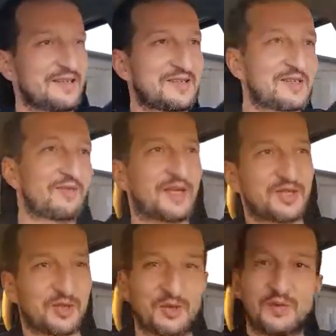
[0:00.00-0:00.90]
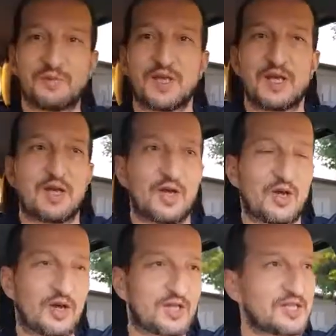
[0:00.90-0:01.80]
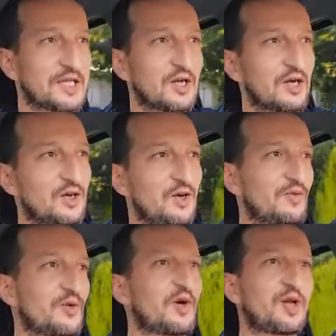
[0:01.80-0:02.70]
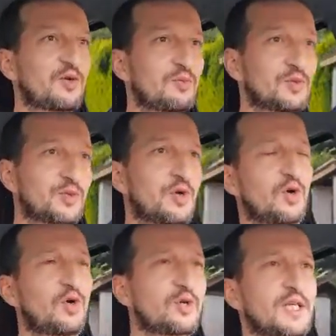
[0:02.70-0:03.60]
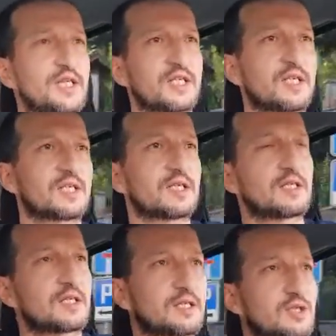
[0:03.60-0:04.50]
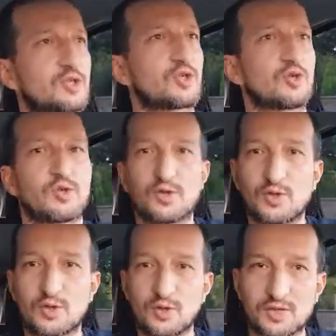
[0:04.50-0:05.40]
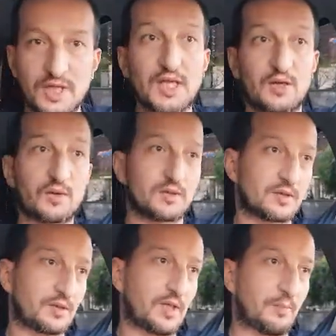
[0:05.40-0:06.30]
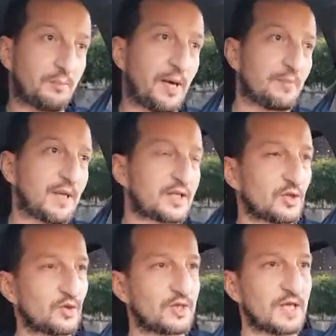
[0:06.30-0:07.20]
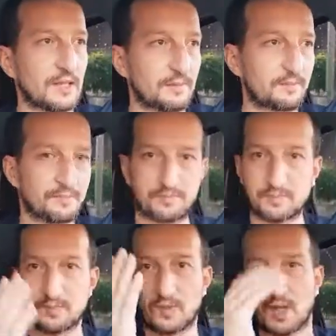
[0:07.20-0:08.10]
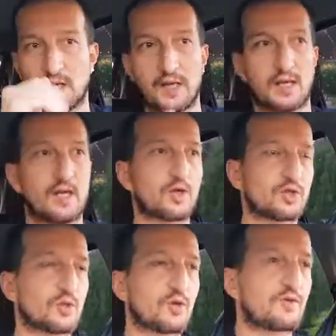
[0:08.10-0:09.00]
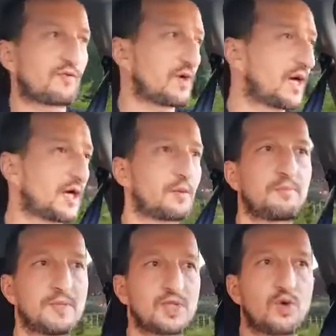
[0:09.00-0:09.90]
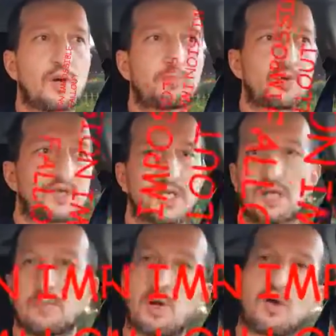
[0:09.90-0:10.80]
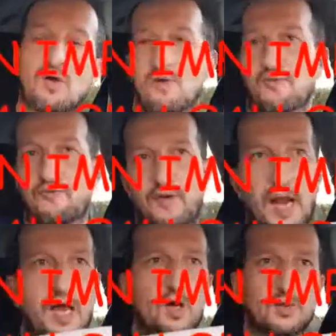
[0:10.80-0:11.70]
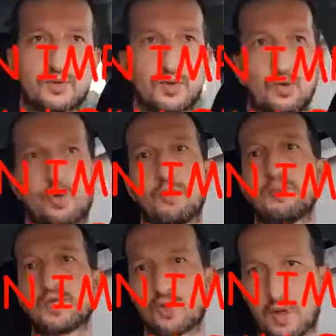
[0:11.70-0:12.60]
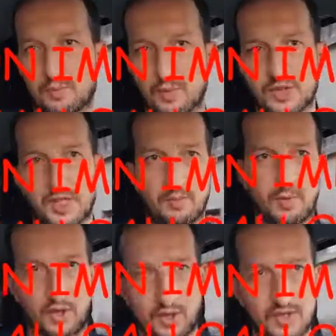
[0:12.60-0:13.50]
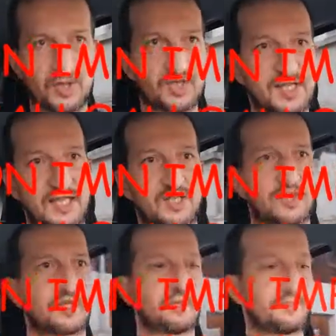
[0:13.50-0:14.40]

Ça va être chaud. Euh, sinon, revenons à nos moutons. On est jeudi et pas mercredi. Et aujourd'hui, on va voir Mission Impossible Fallout ou Mission Impossible 6.